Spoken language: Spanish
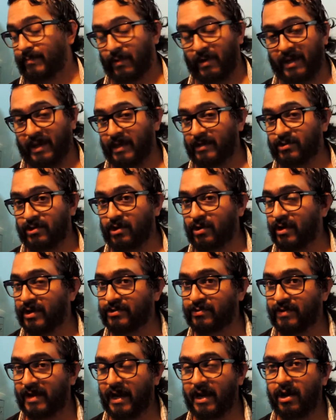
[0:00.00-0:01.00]
porque eso no
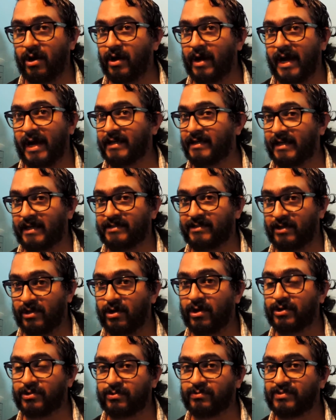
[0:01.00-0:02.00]
es un eslogan, eh,
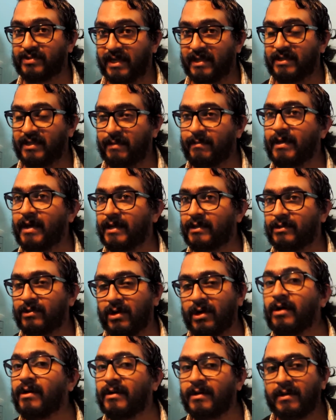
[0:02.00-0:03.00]
sino es un
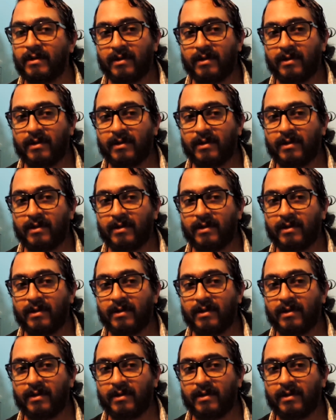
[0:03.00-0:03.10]
sentimiento